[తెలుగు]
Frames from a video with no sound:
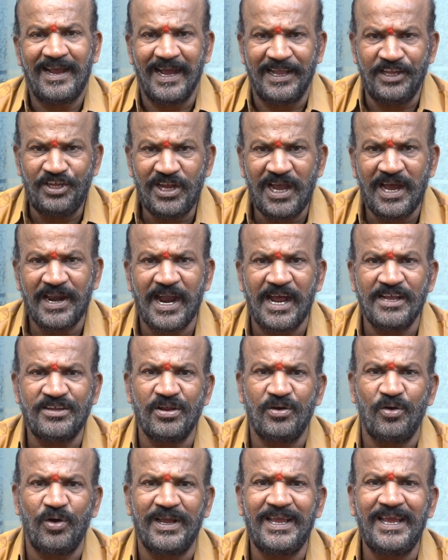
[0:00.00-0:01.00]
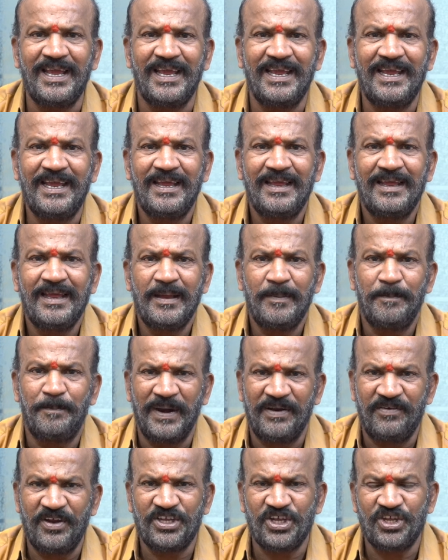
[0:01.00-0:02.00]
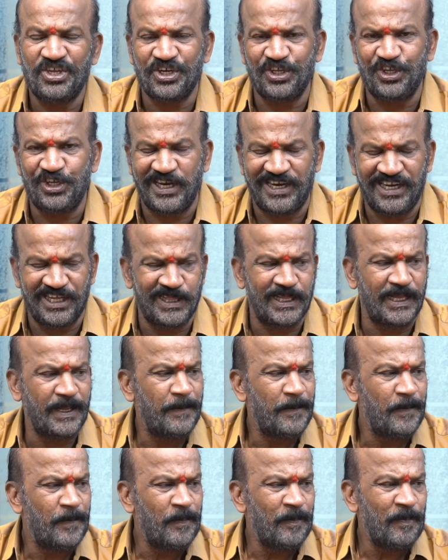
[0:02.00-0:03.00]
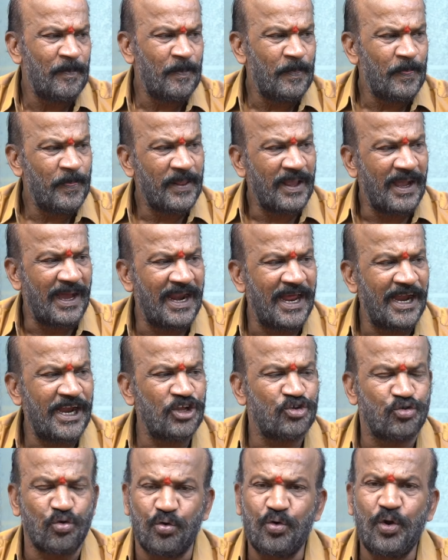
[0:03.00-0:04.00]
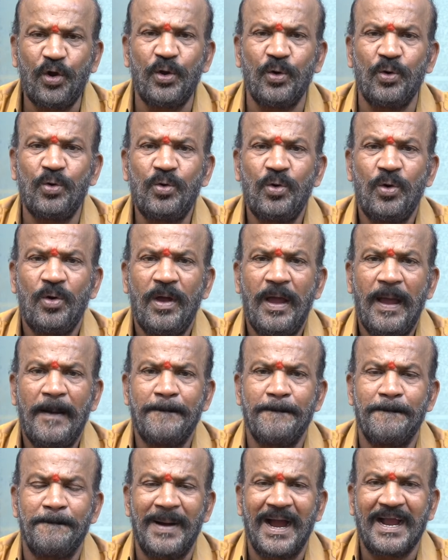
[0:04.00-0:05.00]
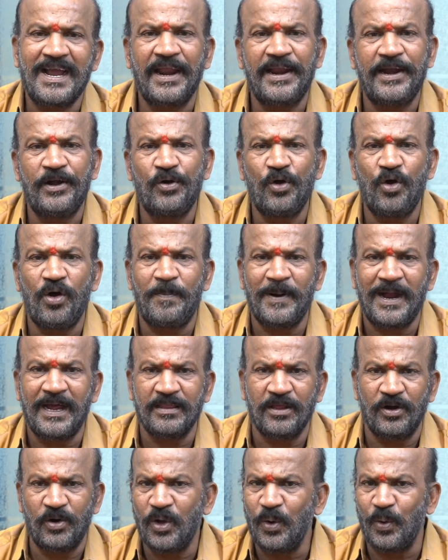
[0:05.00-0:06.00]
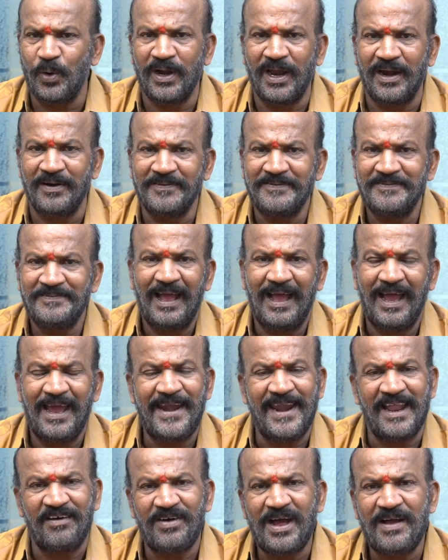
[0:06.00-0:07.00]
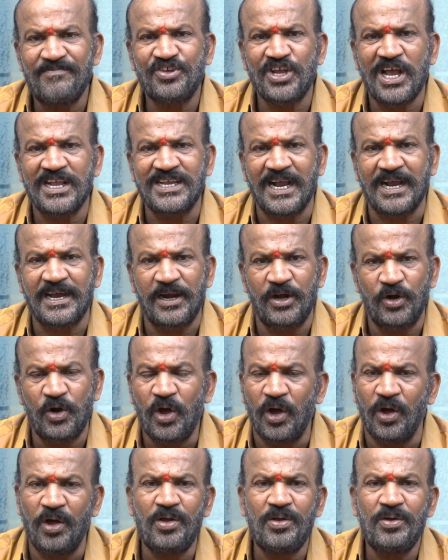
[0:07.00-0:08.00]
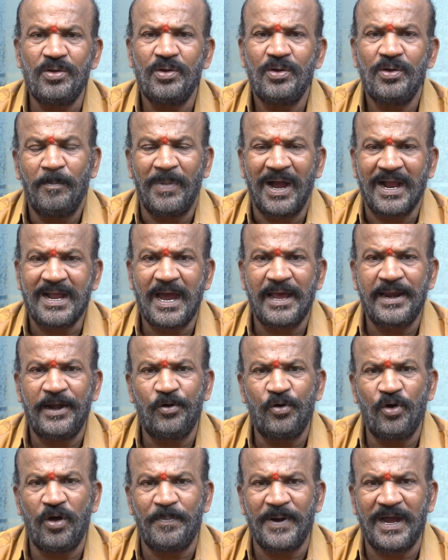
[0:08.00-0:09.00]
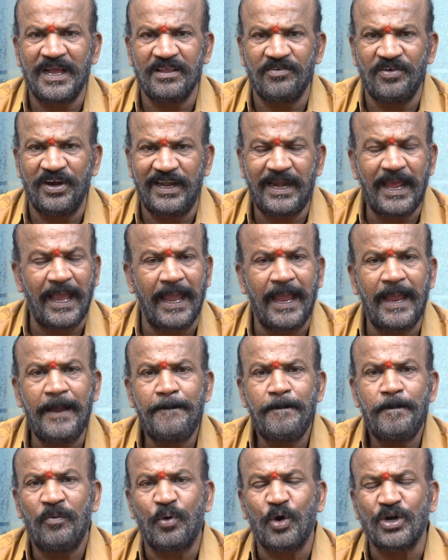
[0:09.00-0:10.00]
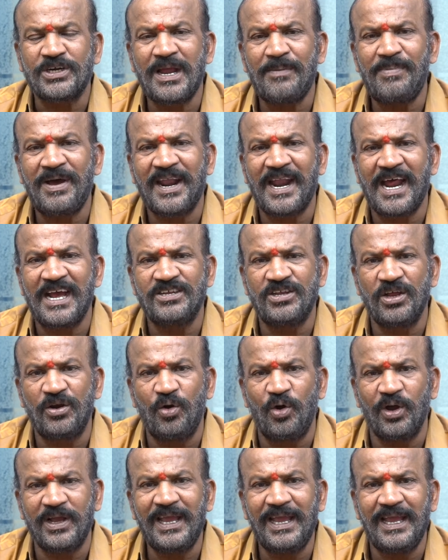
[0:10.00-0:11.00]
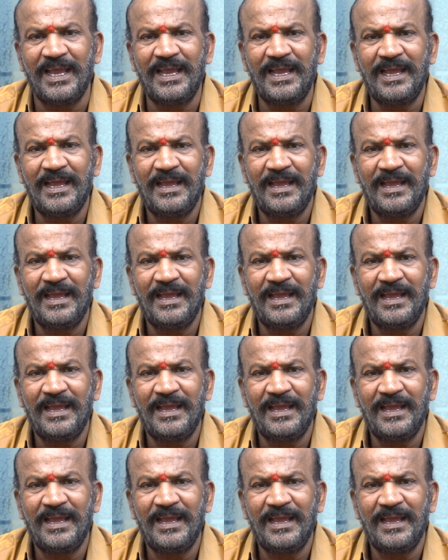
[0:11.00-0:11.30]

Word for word: కన్యా రాశిలోకి ప్రవేశించడం జరిగింది అలాగే శుక్రుడు మఖ రెండో పాదంలో ఉన్నాడు ఆయన నవాంస చక్రంలో మఖ రెండో పాదం అంటే వృషభ రాశిలోకి